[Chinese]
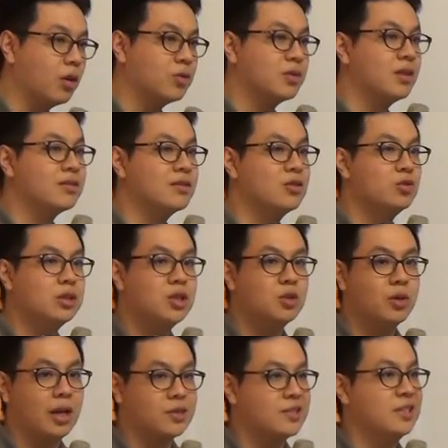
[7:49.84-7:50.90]
工程师。最近
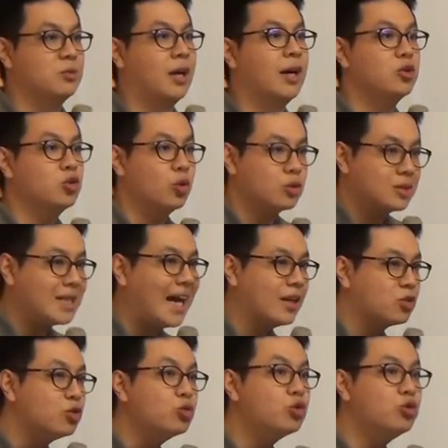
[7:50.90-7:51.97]
说老师我要做
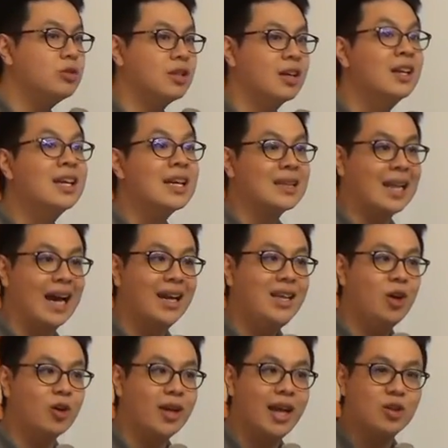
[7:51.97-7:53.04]
大数据的，哪里
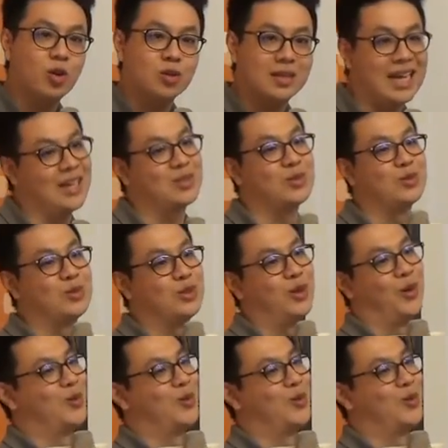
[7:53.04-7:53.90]
有可以做大数据？